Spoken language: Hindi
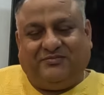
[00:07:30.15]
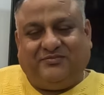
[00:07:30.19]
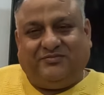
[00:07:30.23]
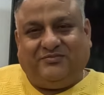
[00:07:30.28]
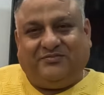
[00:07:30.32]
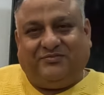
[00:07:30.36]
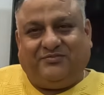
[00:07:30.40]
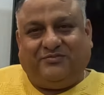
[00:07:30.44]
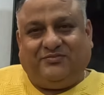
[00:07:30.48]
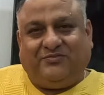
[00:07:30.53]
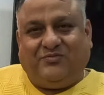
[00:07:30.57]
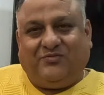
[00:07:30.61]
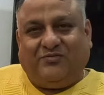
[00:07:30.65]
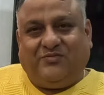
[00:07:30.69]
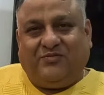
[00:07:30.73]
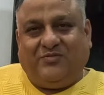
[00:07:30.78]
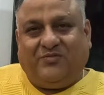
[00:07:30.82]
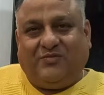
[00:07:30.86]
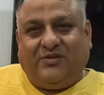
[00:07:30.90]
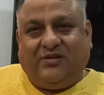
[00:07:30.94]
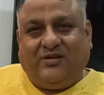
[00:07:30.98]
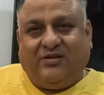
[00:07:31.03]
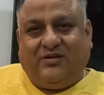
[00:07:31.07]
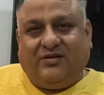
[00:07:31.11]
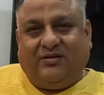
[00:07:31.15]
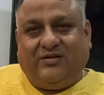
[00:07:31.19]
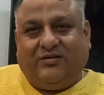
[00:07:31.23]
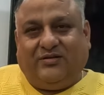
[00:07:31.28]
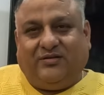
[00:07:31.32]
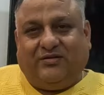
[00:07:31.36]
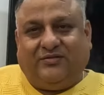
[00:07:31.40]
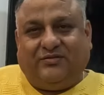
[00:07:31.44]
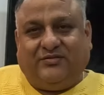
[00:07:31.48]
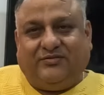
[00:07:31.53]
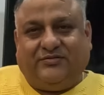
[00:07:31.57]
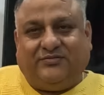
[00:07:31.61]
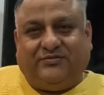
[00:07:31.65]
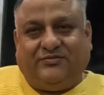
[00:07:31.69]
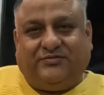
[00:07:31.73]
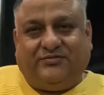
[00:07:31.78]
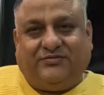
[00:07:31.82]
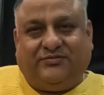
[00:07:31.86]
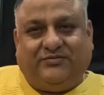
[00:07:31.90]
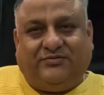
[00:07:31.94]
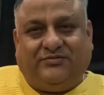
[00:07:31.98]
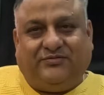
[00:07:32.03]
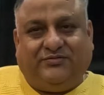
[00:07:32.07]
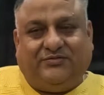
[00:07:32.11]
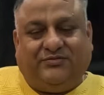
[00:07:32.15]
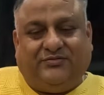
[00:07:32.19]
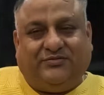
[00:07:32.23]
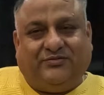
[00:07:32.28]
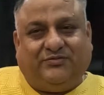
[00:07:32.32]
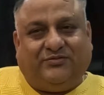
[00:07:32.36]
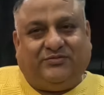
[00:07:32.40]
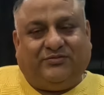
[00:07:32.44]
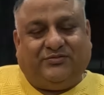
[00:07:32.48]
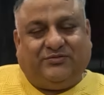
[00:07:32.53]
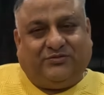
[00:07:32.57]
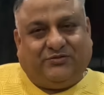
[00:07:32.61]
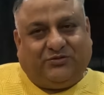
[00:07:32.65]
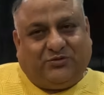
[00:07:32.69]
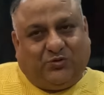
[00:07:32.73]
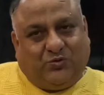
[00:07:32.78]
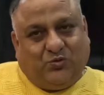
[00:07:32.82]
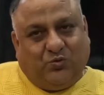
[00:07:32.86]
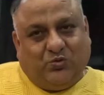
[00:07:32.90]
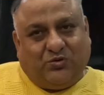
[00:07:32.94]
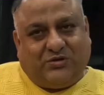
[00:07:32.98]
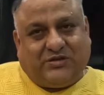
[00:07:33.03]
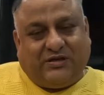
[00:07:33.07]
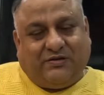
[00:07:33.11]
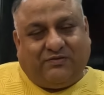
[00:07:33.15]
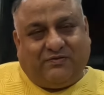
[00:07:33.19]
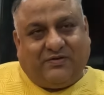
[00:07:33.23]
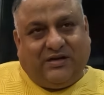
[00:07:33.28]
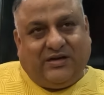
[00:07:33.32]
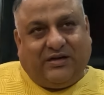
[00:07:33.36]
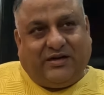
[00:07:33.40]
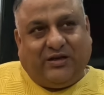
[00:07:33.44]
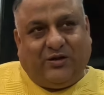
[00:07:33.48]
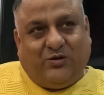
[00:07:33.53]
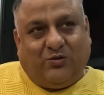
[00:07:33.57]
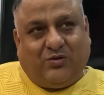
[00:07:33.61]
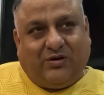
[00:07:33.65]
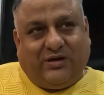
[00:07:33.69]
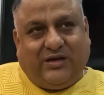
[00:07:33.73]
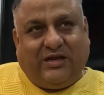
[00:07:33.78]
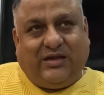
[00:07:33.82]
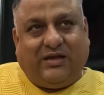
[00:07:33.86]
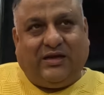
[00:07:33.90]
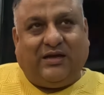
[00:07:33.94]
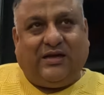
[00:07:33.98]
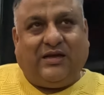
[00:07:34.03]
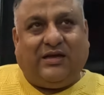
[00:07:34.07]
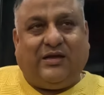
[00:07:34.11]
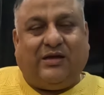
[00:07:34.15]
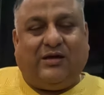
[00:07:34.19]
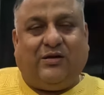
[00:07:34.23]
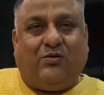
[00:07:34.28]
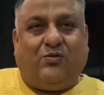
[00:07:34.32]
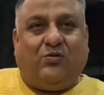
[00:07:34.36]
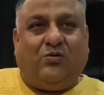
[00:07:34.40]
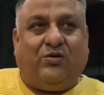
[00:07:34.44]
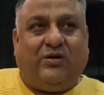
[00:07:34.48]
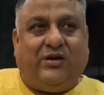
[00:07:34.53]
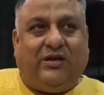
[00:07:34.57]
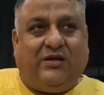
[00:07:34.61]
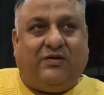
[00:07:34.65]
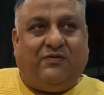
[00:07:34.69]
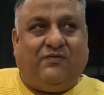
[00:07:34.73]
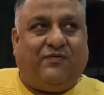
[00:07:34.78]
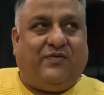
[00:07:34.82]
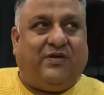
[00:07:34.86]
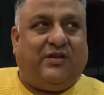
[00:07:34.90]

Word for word: पास ओनिंग भी है थ्री सिक्सटी भी है टू सेवन टू सेवन ओनिंग